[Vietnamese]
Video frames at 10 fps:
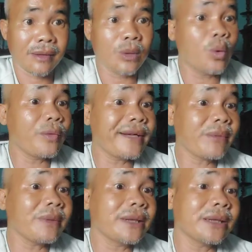Liên Quân
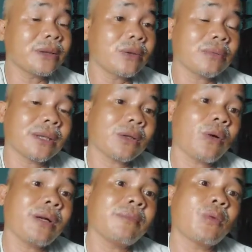Vlog hình như tôi cũng đã
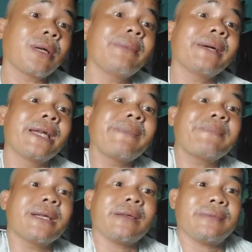nói một clip hay clip
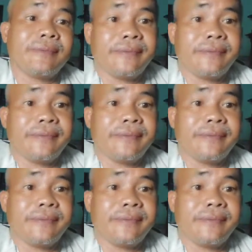gì đó